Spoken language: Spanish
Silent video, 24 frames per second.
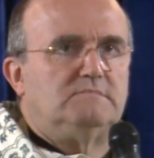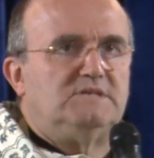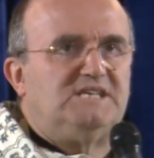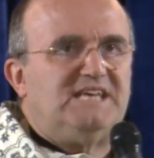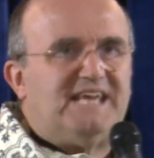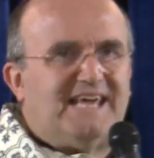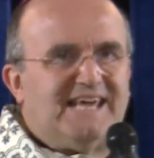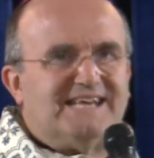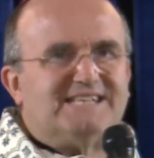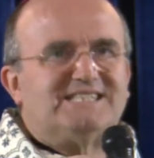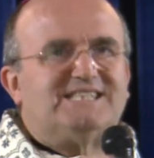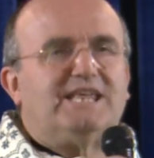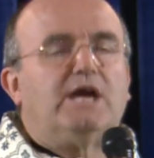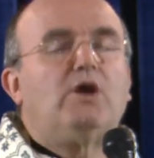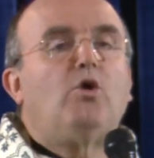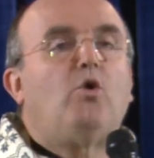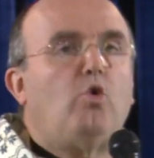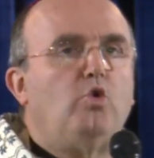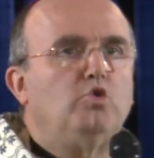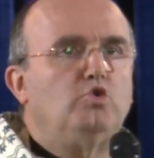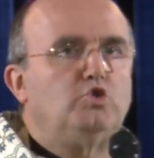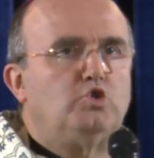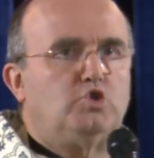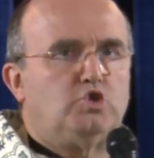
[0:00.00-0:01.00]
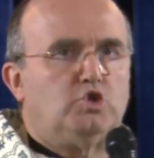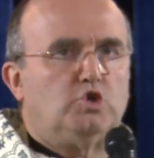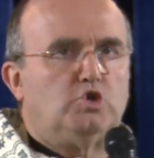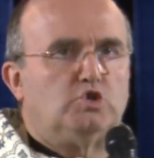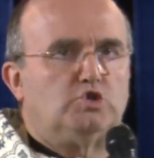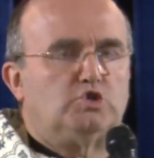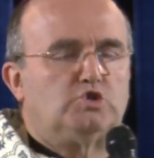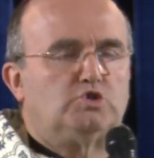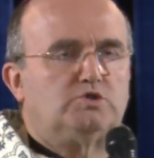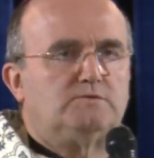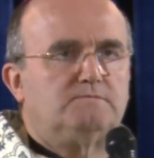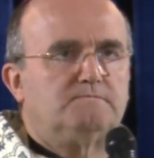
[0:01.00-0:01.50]
y que estén
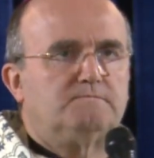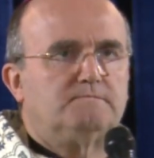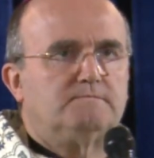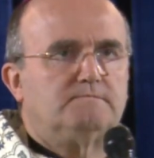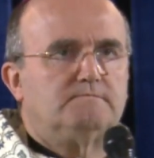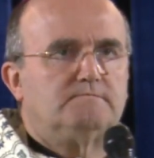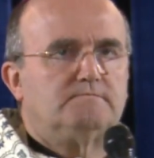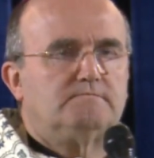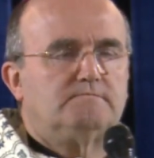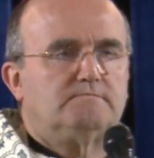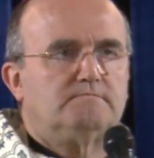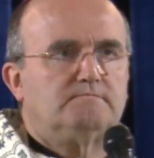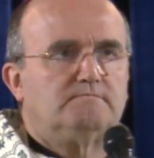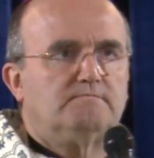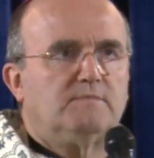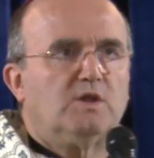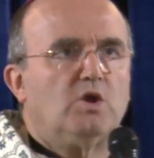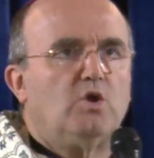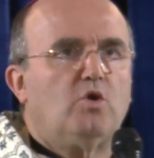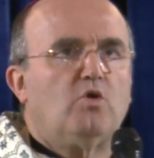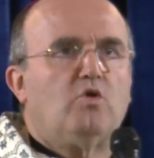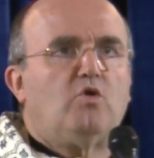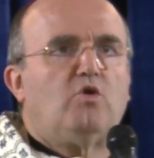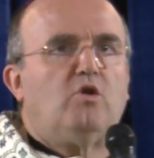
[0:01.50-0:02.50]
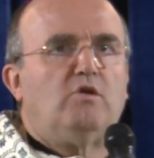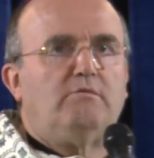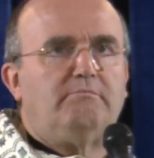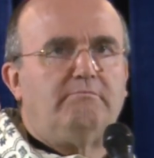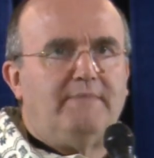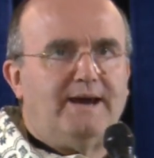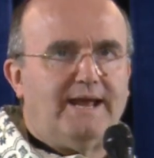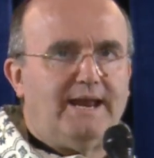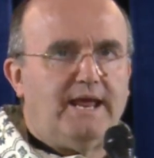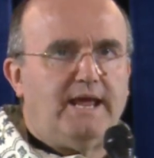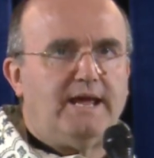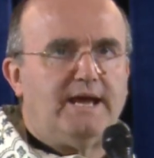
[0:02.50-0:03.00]
juntos con
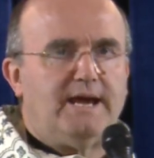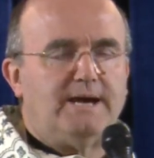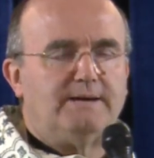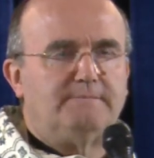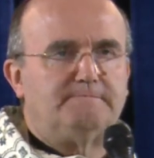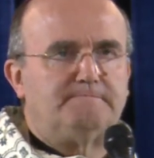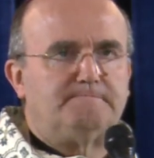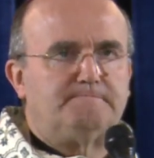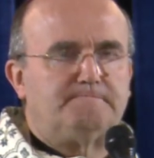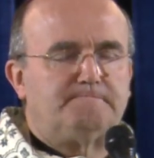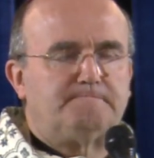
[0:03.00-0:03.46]
María,